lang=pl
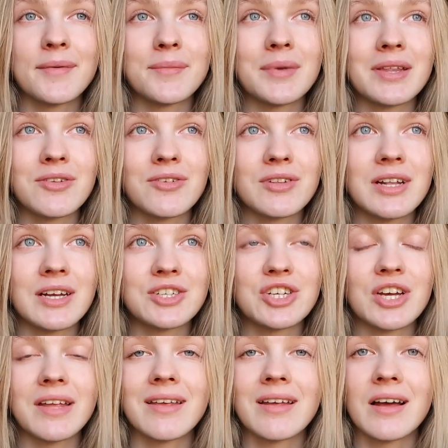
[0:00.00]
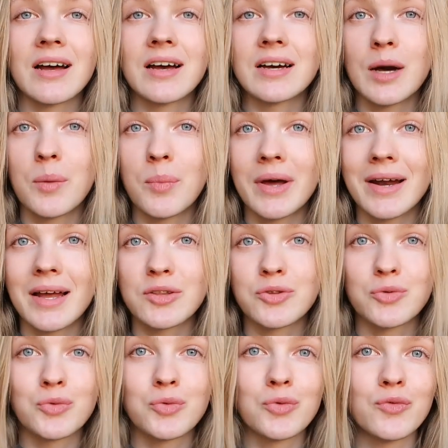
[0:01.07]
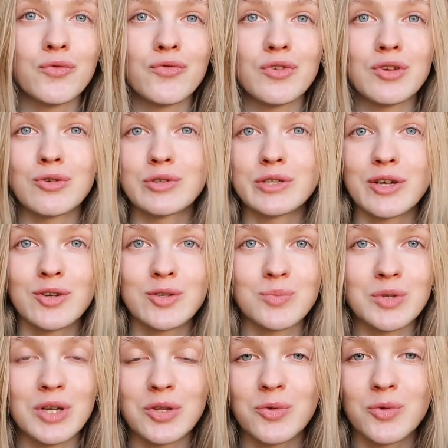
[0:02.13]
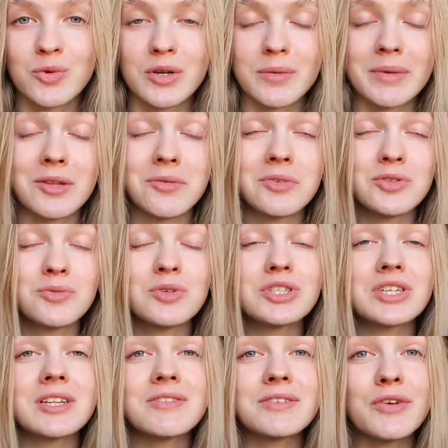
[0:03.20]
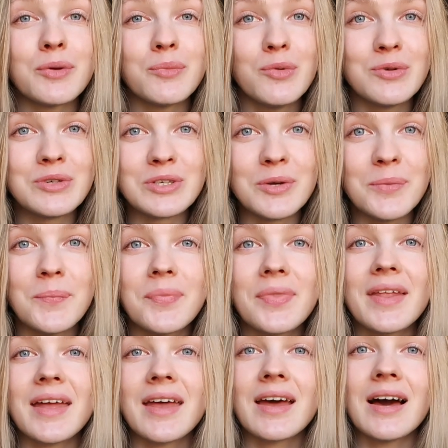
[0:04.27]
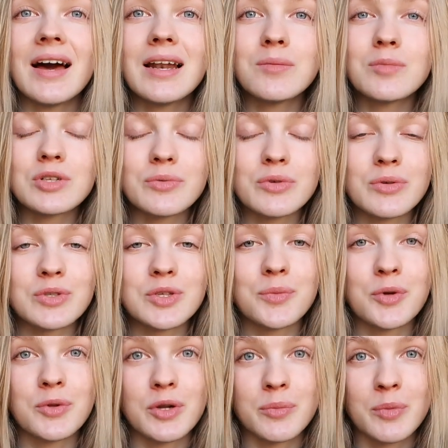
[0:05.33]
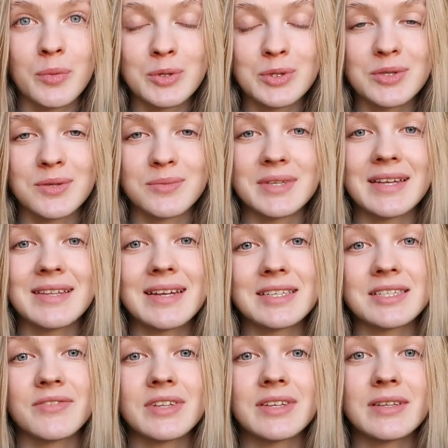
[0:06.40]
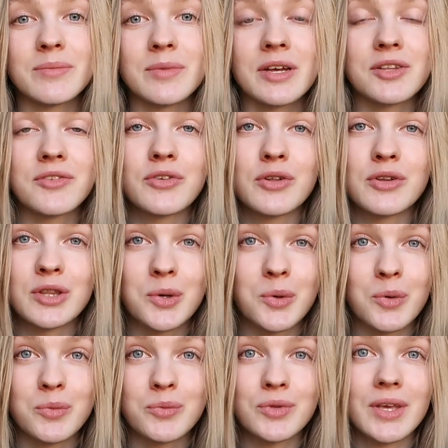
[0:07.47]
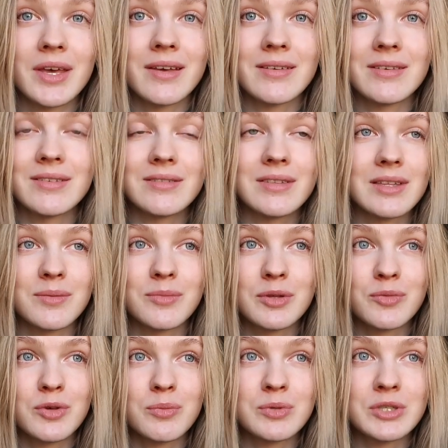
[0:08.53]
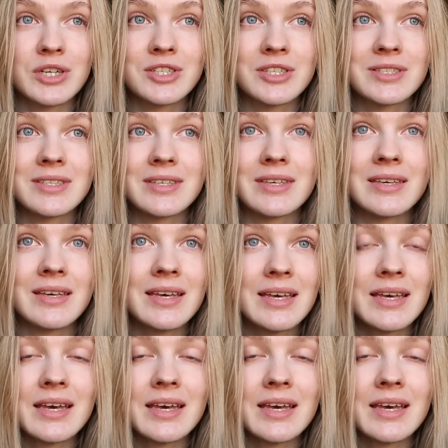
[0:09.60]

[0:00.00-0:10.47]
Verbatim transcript: metod leczenia, aparatów i różnego sprzętu, które będą mieć umieszczane w swojej buzi, ale może będą osoby, które po prostu są zainteresowane tym, jak to wyglądało u mnie i na temat moich przeżyć i